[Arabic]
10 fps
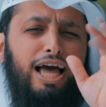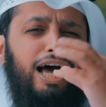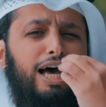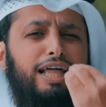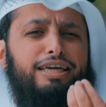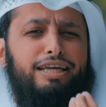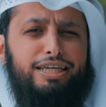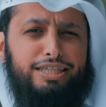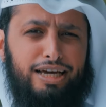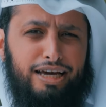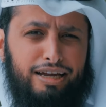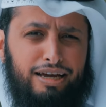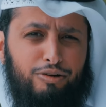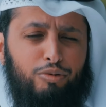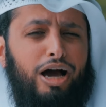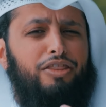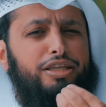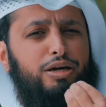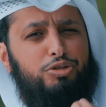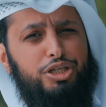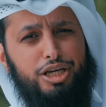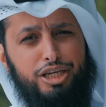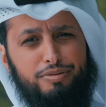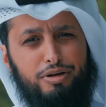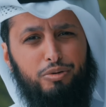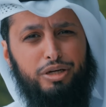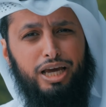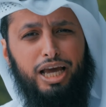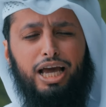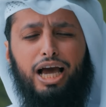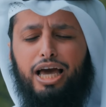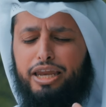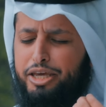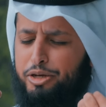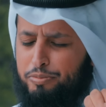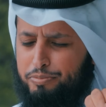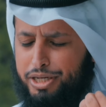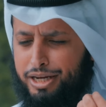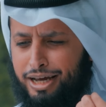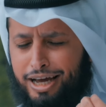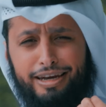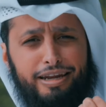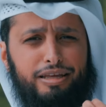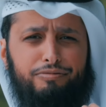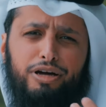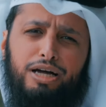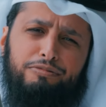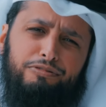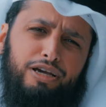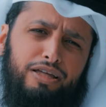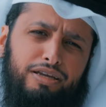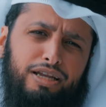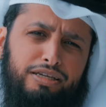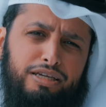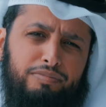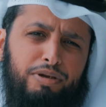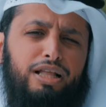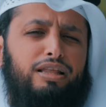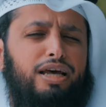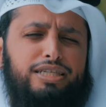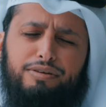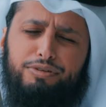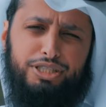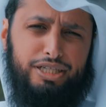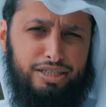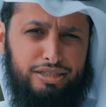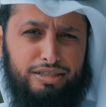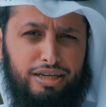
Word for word: هذه الاشاره وهذا التوجيه النبوي حري بنا ان نتفهم في هذه الايام للاسف الشديد